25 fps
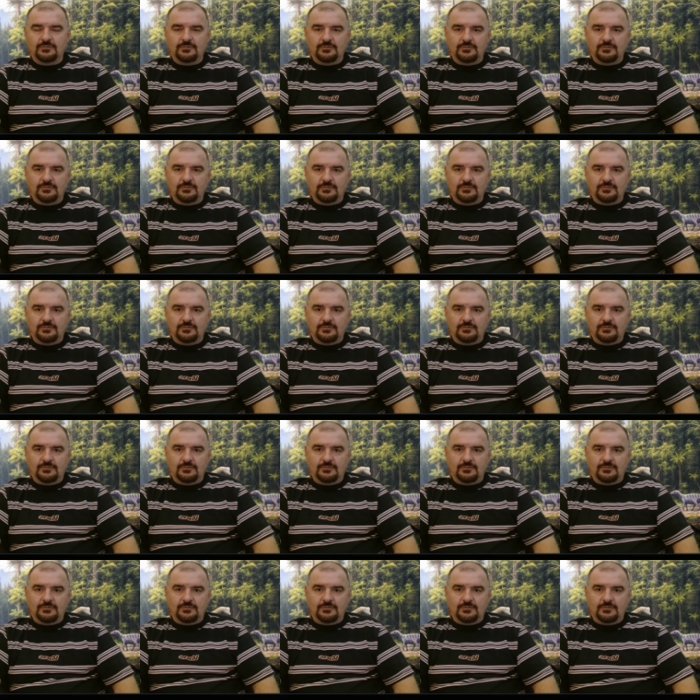Ну, я вообще
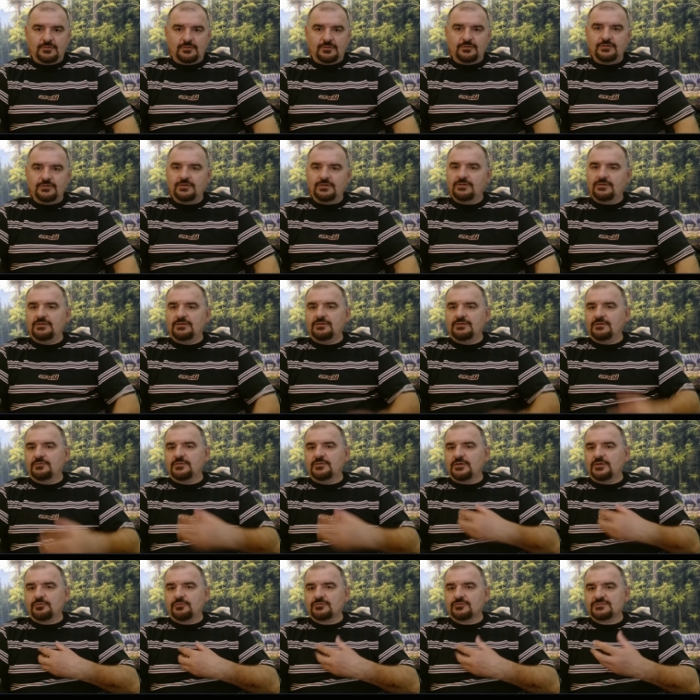говорю, потому не, что... Не-не-не, мне на...
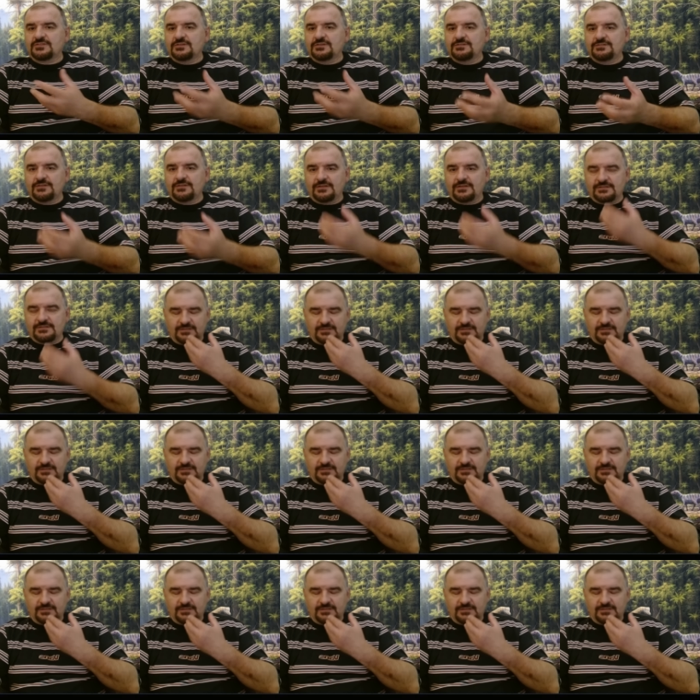просто интересно.